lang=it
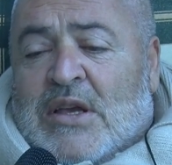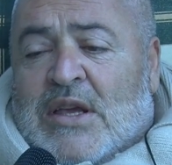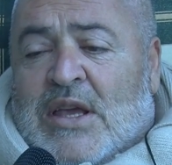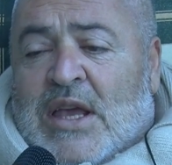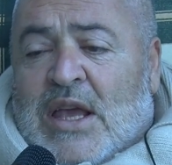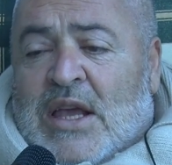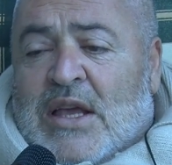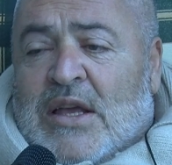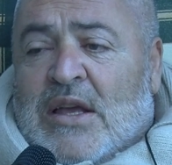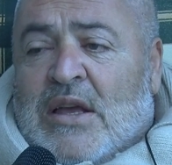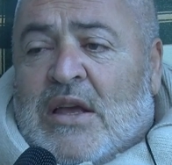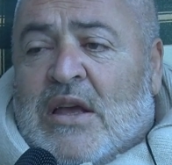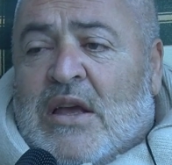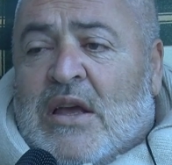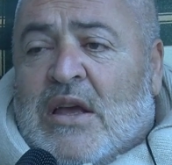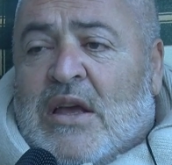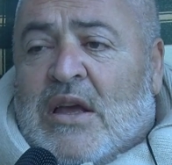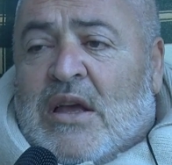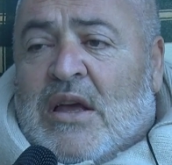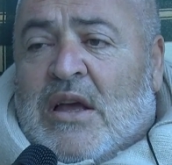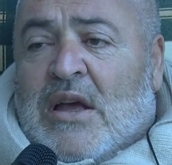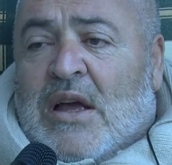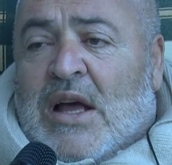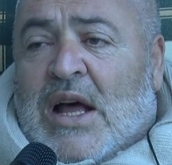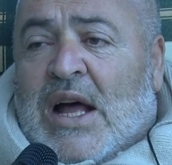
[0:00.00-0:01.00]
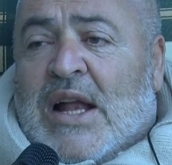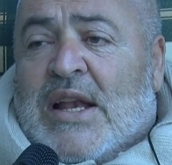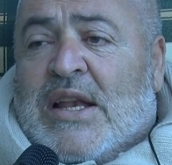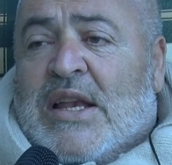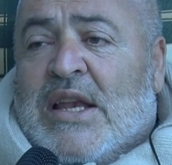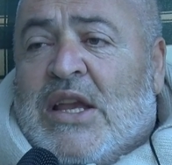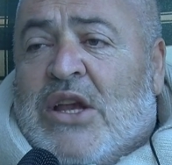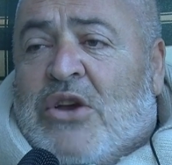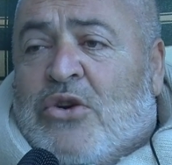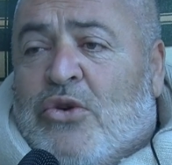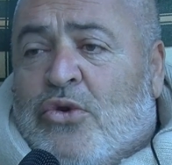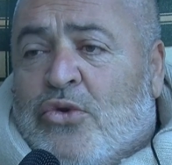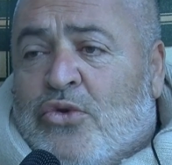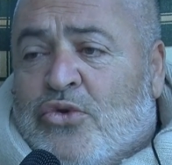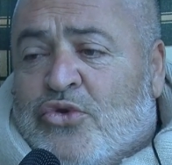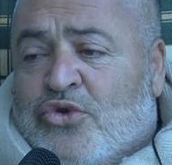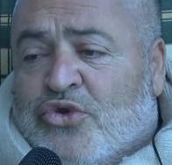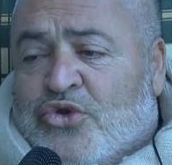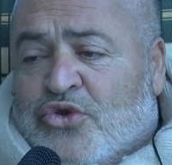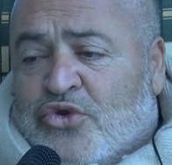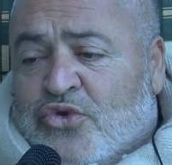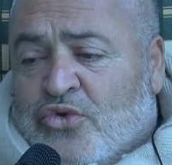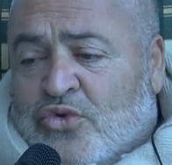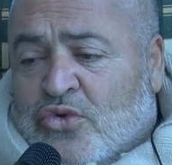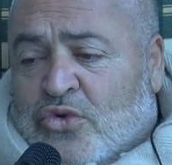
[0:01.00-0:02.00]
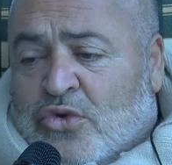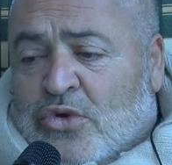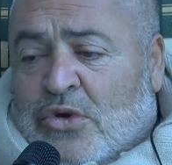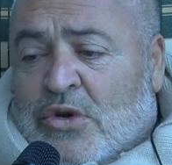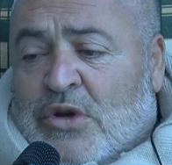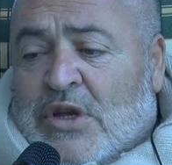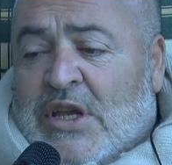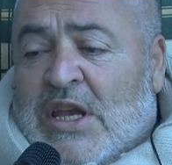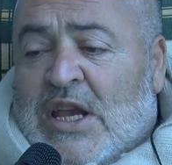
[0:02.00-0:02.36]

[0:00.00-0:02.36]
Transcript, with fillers: che eh, ha riconosciuto